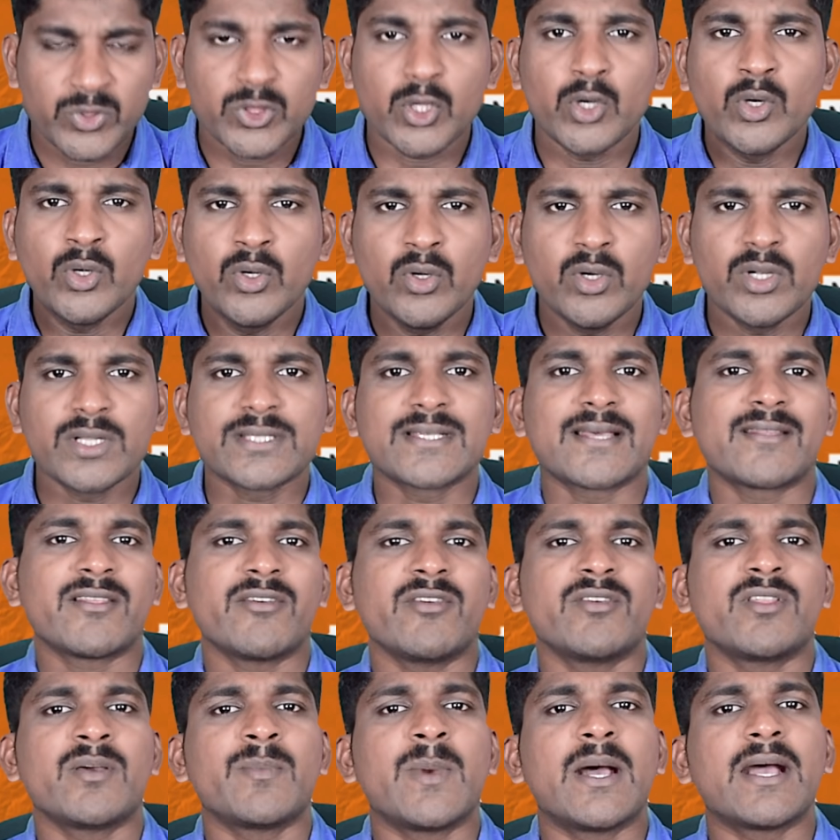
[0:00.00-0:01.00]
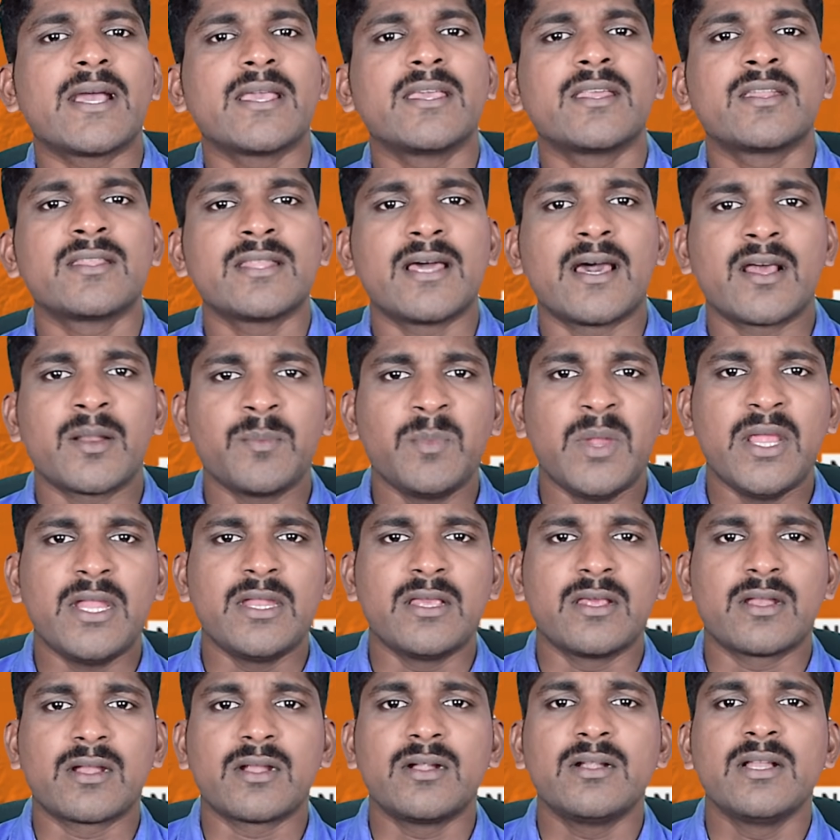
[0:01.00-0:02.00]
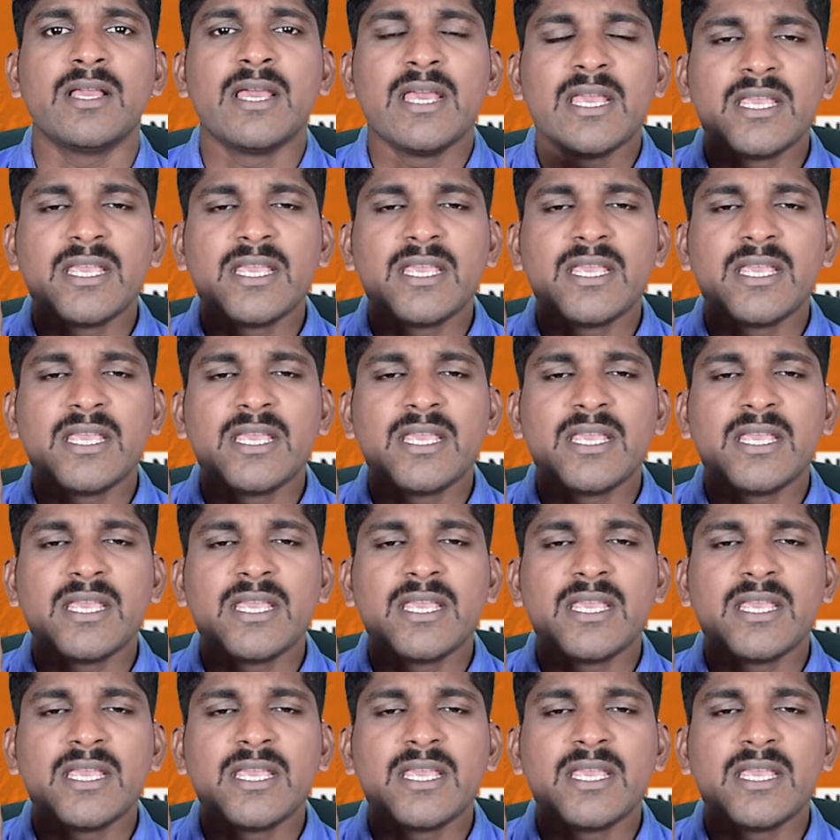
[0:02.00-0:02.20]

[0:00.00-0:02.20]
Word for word: தொண்ணூறு சதவீதமாக இருந்த அர்மேனியர்கள்